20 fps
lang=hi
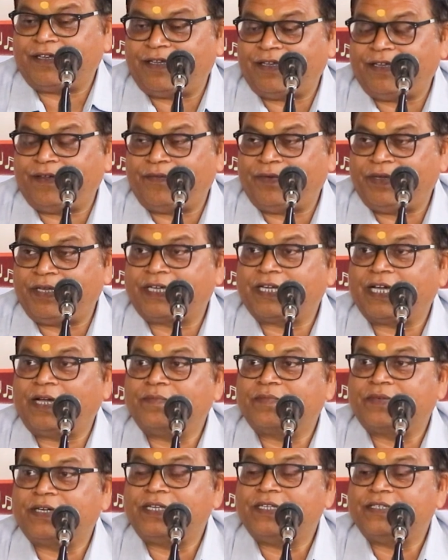ये भी
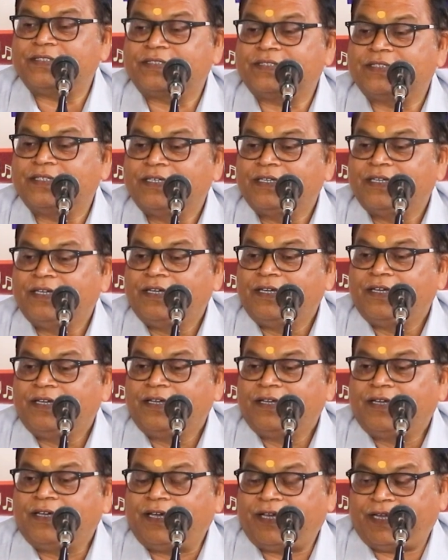काम करीस
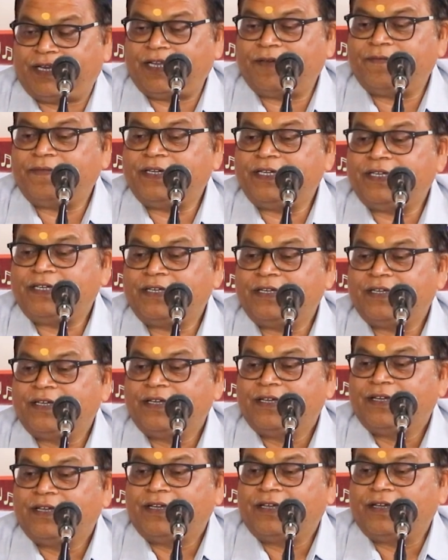है ना भाई
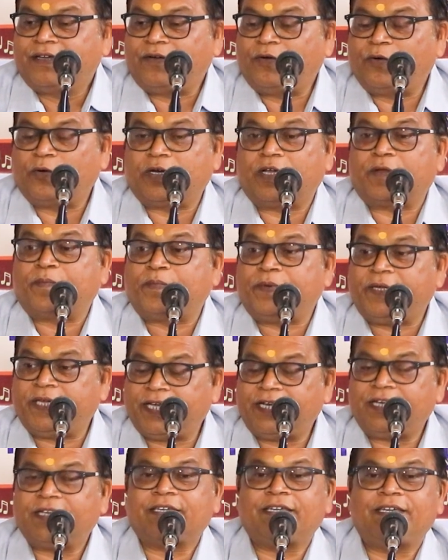ओकर
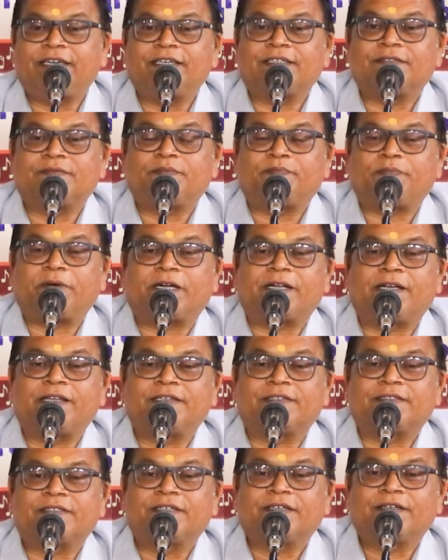पीएल की ही
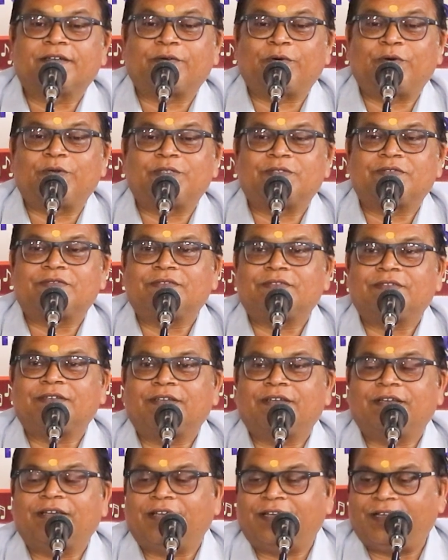पकड़ीस कौन
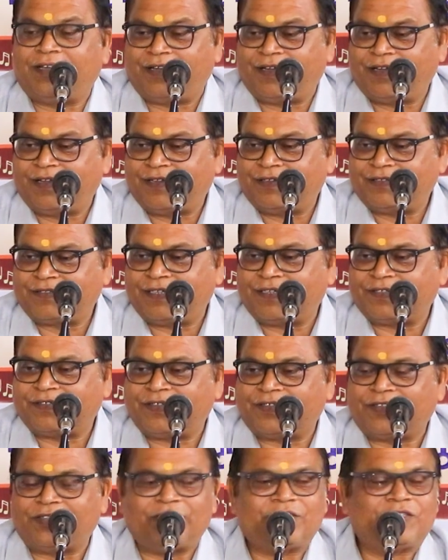
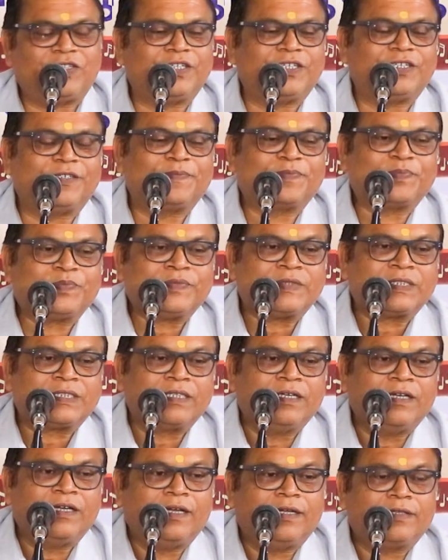सरस्वती जी है
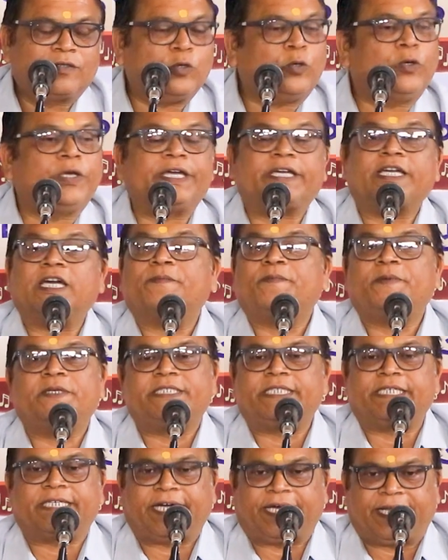तो एकर
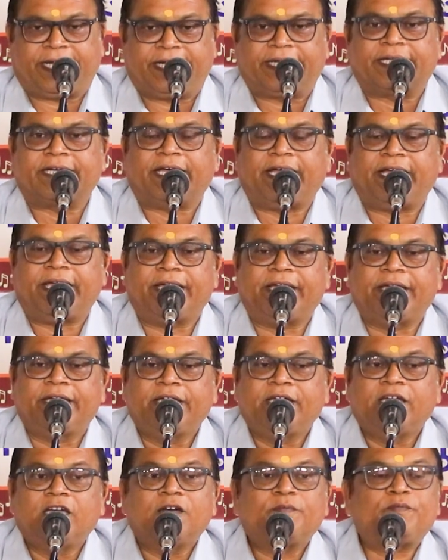पीछे कारण का है
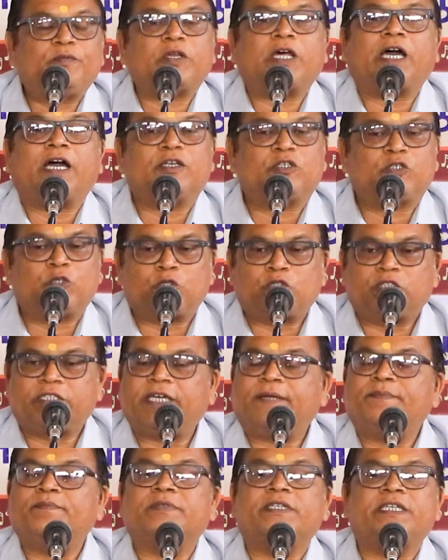पूरा
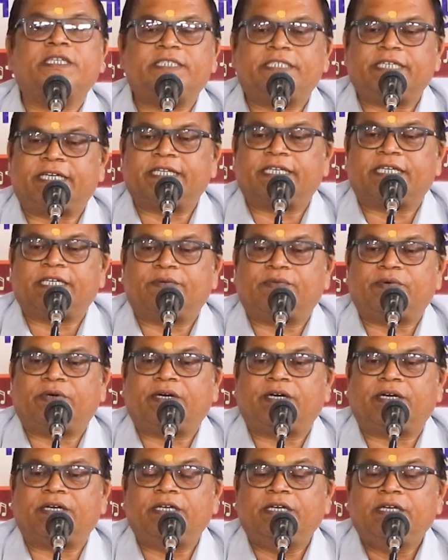अयोध्या में किंजर गे वो
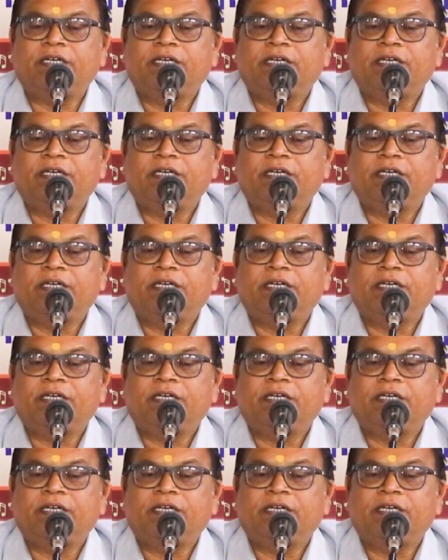है